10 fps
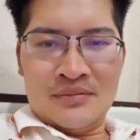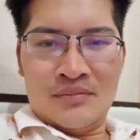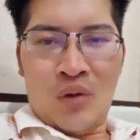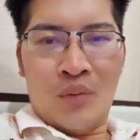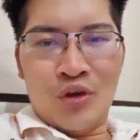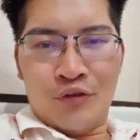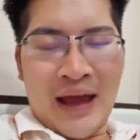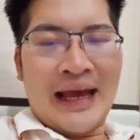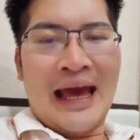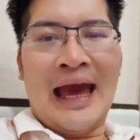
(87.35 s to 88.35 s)
ผมอยู่ฝ่า
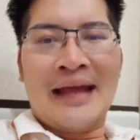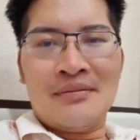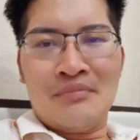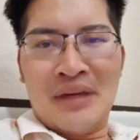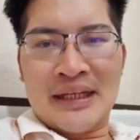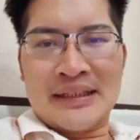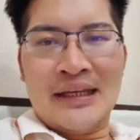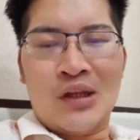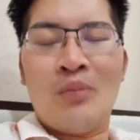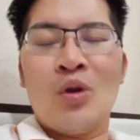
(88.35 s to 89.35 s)
ยค้านมีหน้าที่
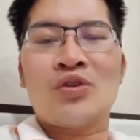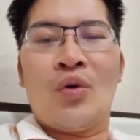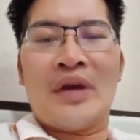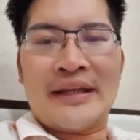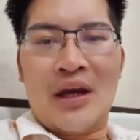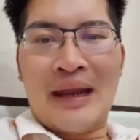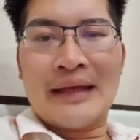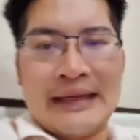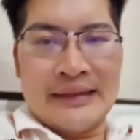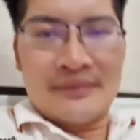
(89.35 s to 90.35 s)
ล้มลุงตู่อย่างเดียวภาร
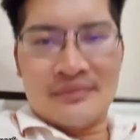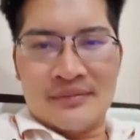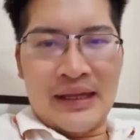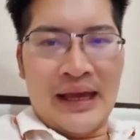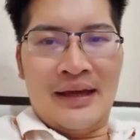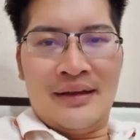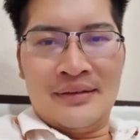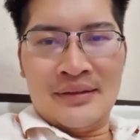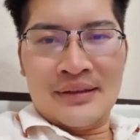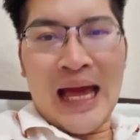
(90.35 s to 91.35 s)
กิจนะฮะ
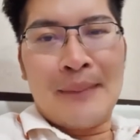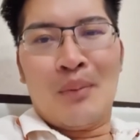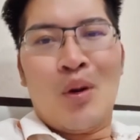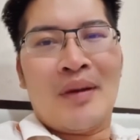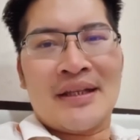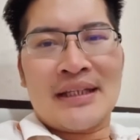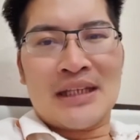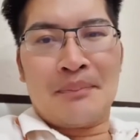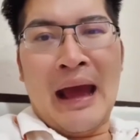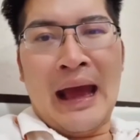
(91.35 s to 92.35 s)
ตามระบบรัฐส
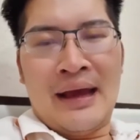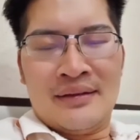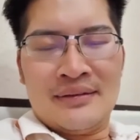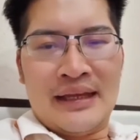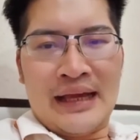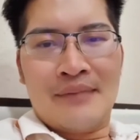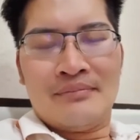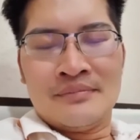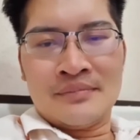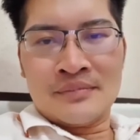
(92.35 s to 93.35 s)
ภานะครับ
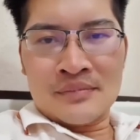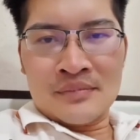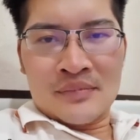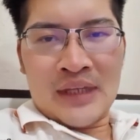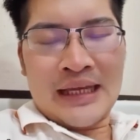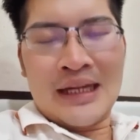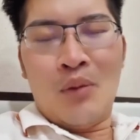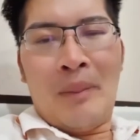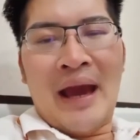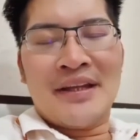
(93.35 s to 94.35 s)
แต่ถ้าระบ
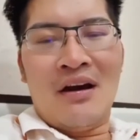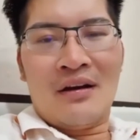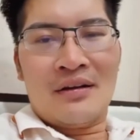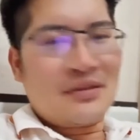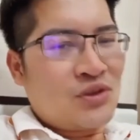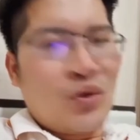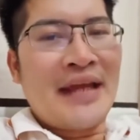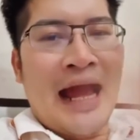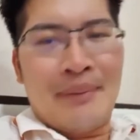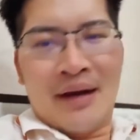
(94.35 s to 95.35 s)
บภายนอกก็ช่วย
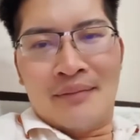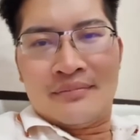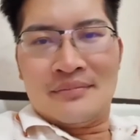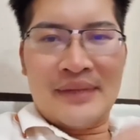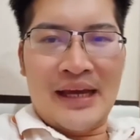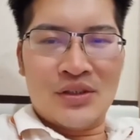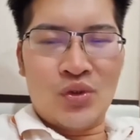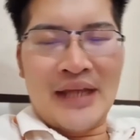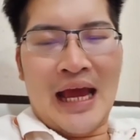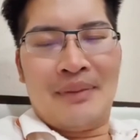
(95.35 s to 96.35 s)
ด่าเพิ่มนะฮะช่
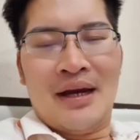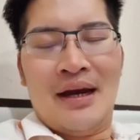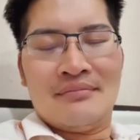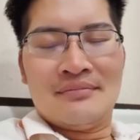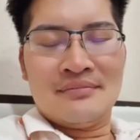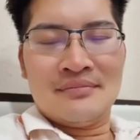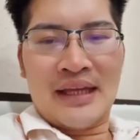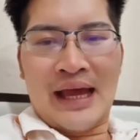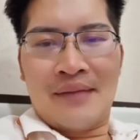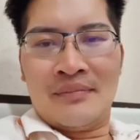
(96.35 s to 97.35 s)
วยด่าเพิ่ม
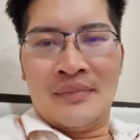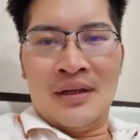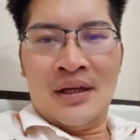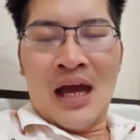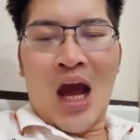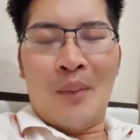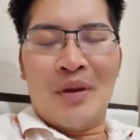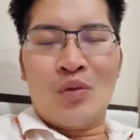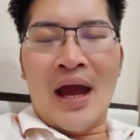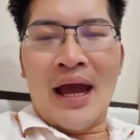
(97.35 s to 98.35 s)
นะครับเอาเป็
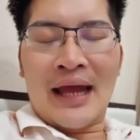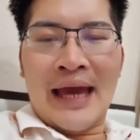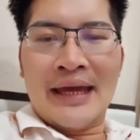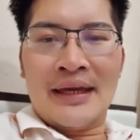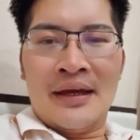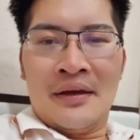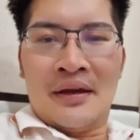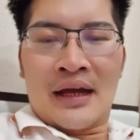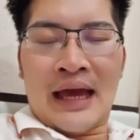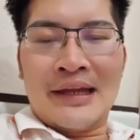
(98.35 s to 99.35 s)
นว่าใคร
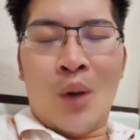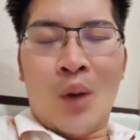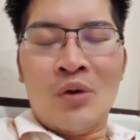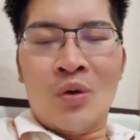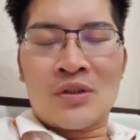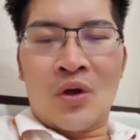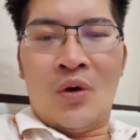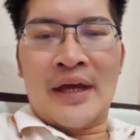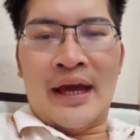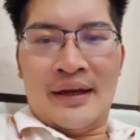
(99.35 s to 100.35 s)
ใครล้มลุงตู่
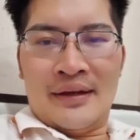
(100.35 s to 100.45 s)
เนี่ย